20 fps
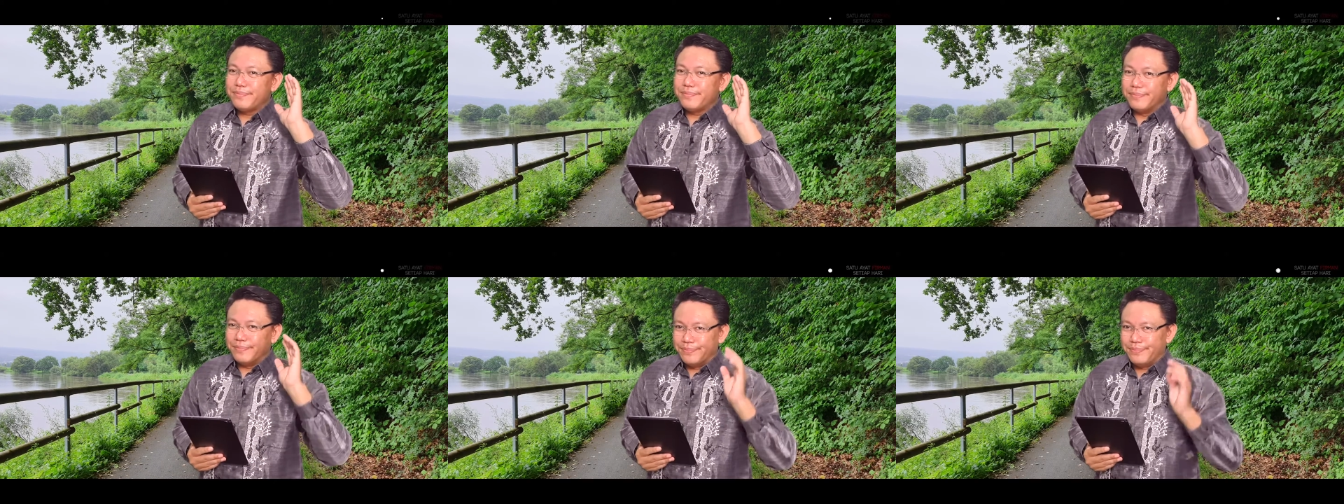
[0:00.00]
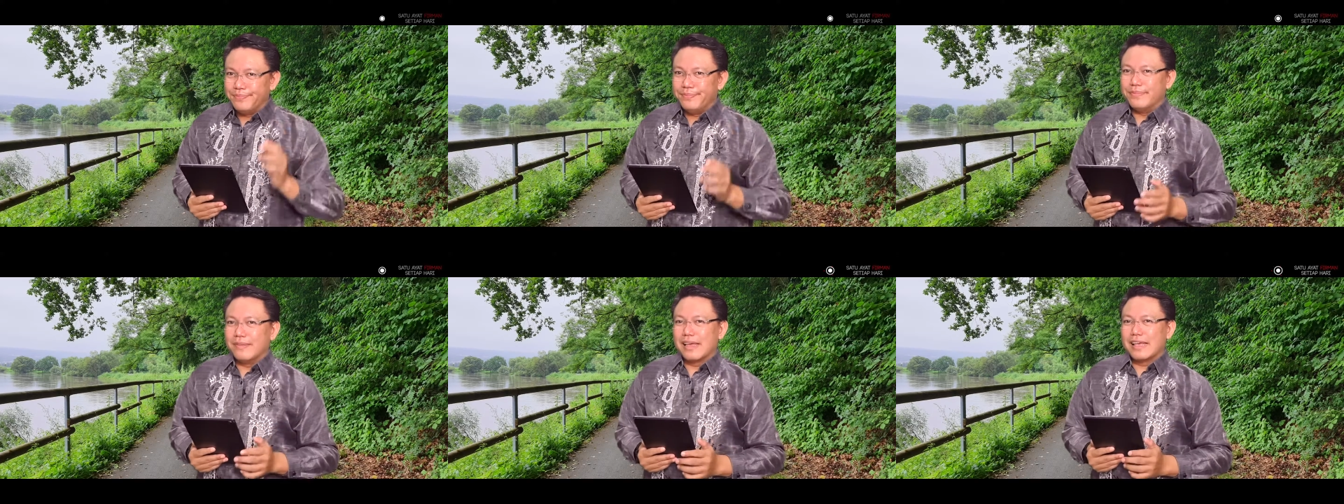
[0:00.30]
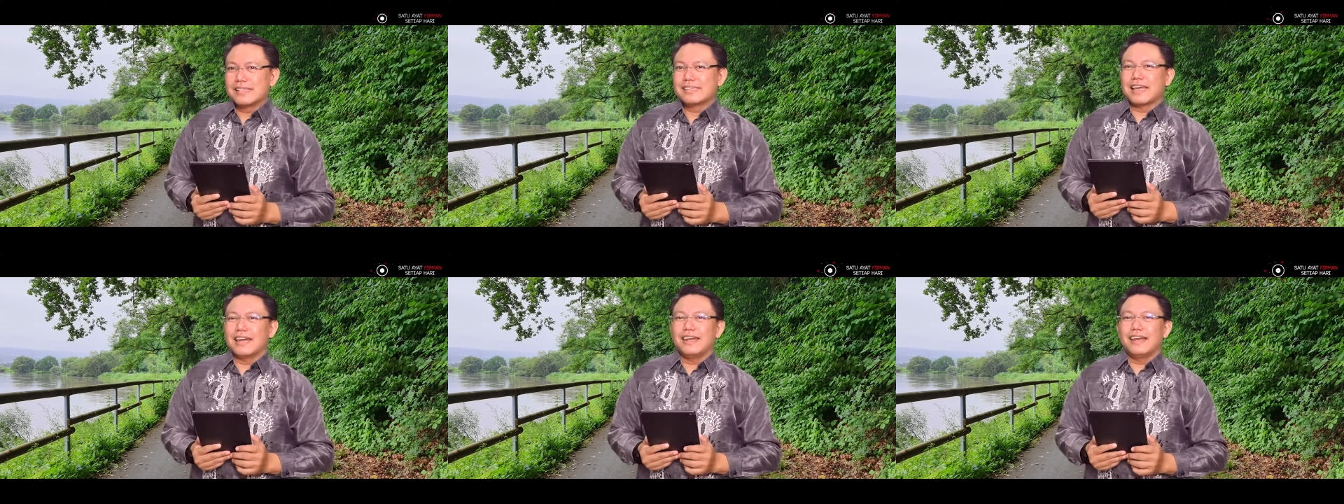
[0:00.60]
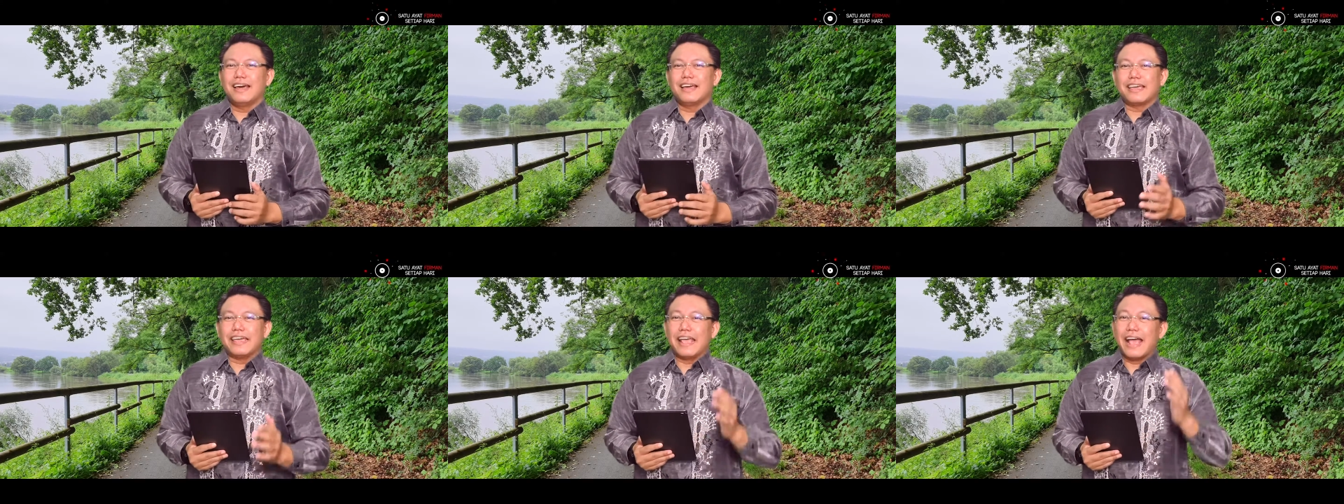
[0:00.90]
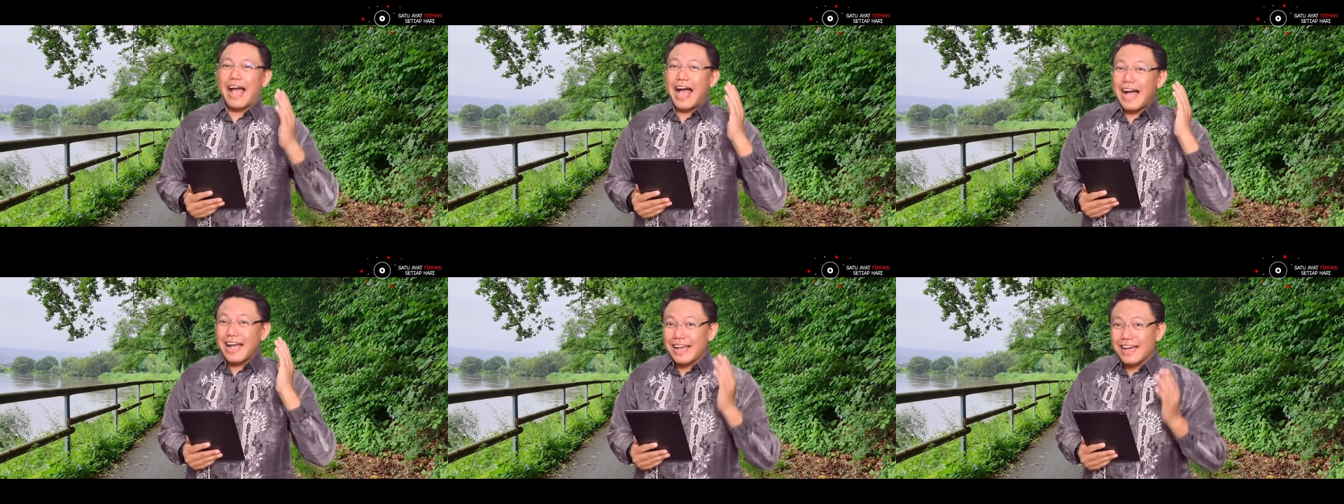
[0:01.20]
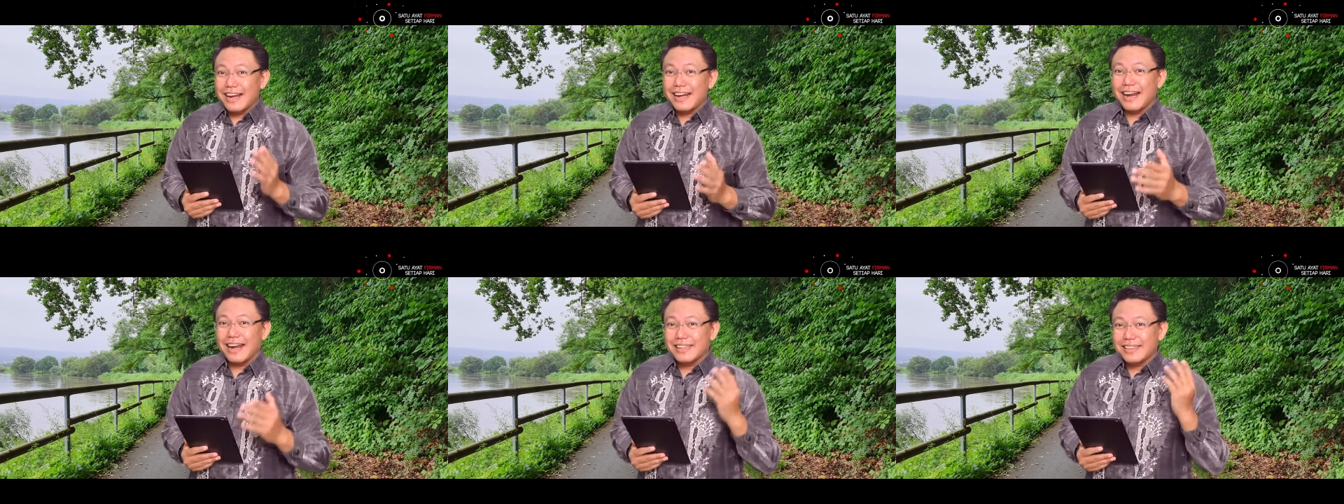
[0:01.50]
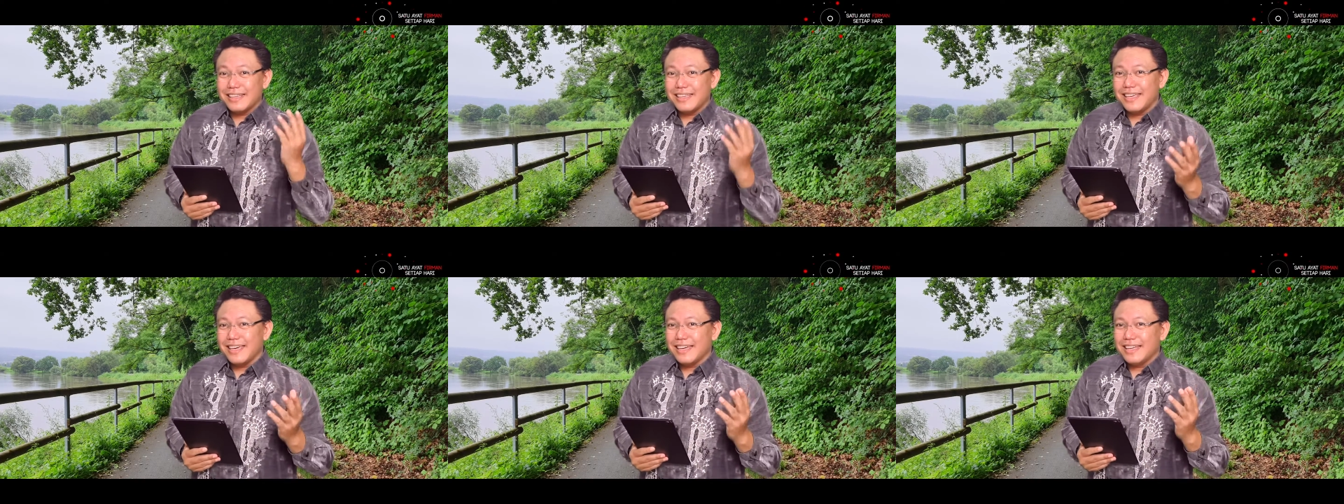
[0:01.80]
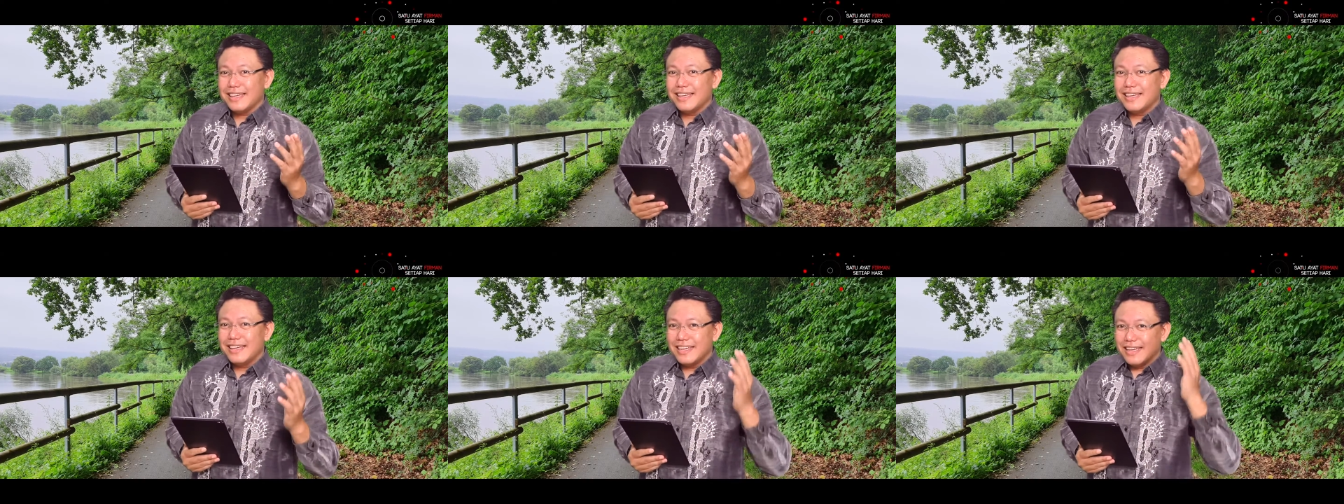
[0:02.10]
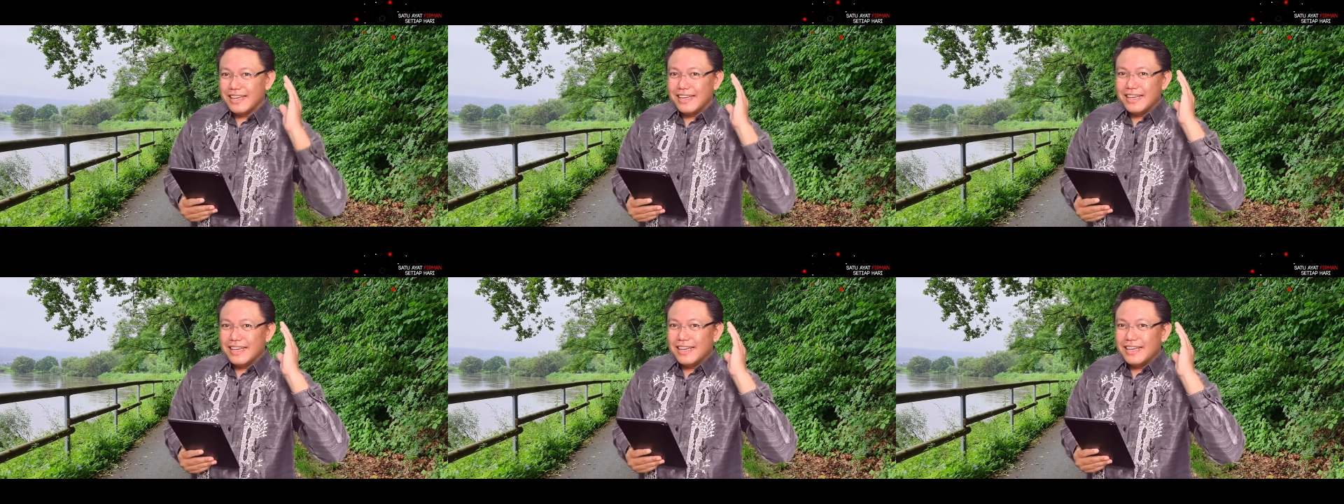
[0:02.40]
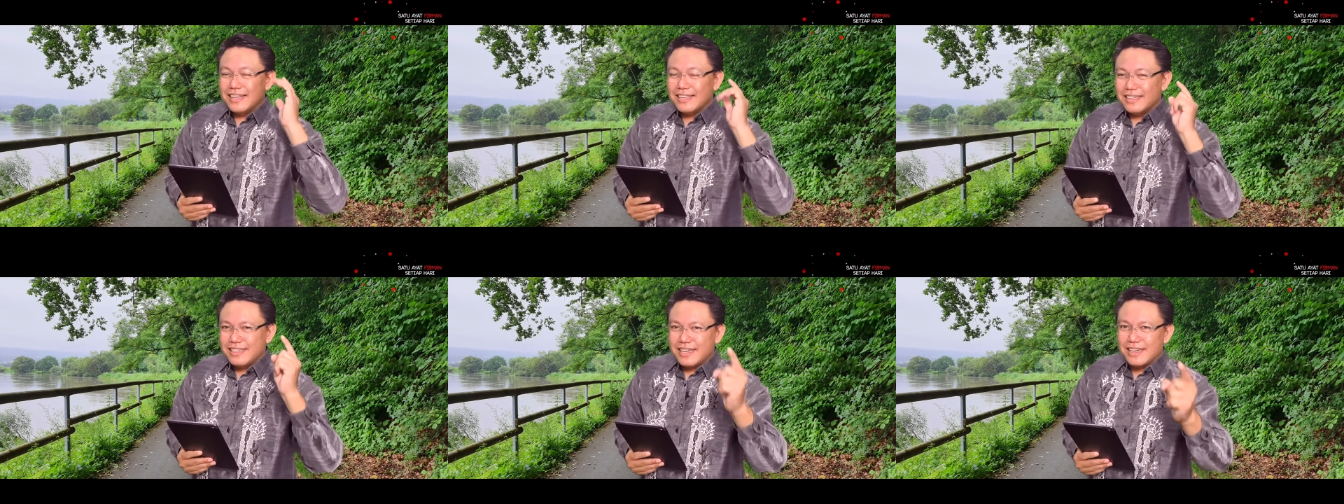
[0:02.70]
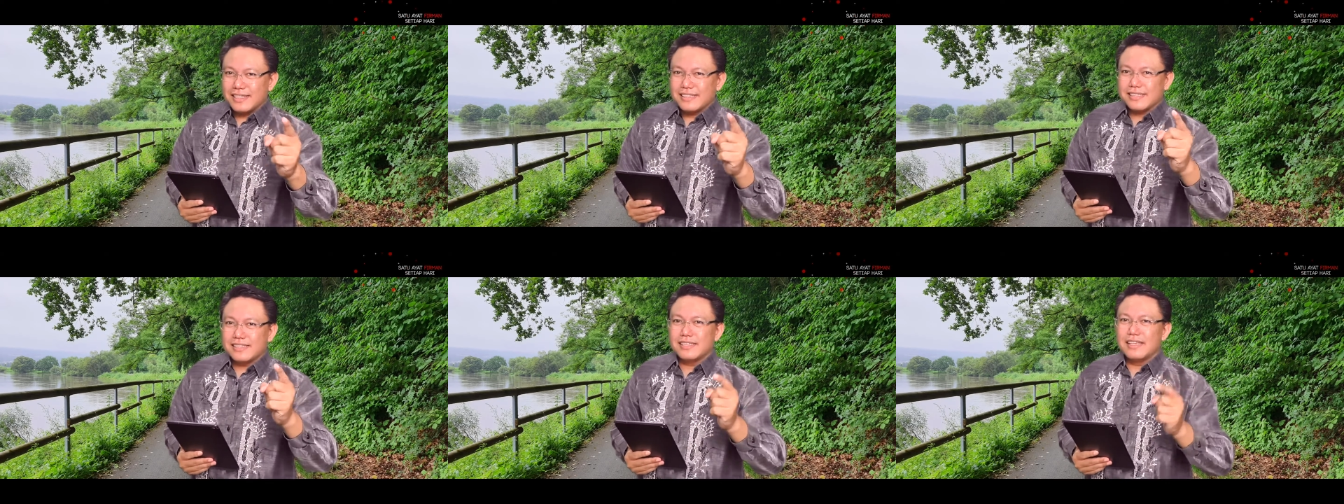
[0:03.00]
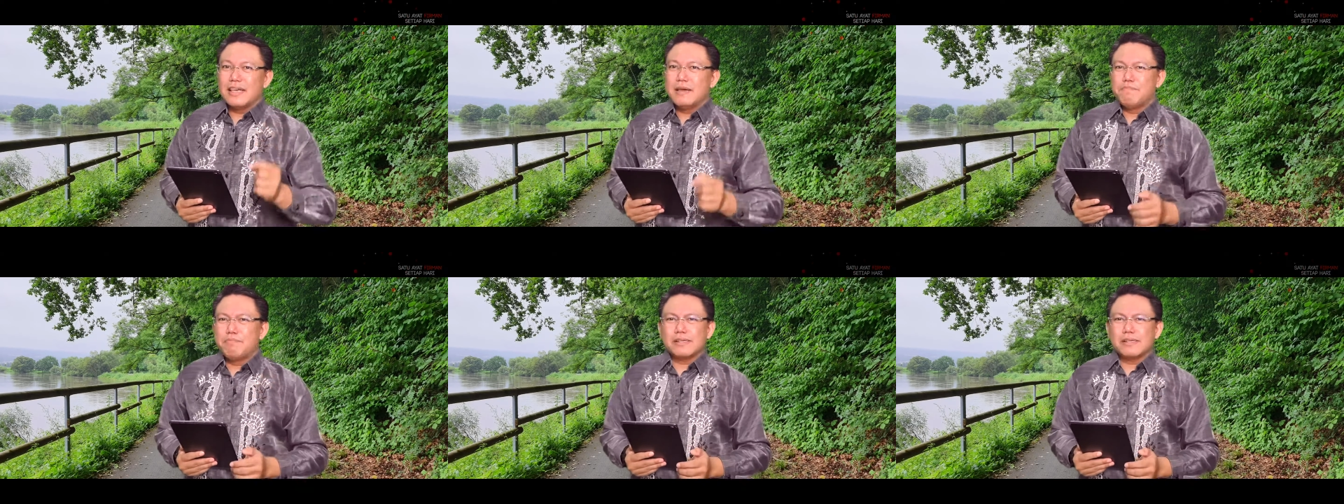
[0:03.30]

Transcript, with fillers: Hmm, sekali lagi, Hagar artinya yes.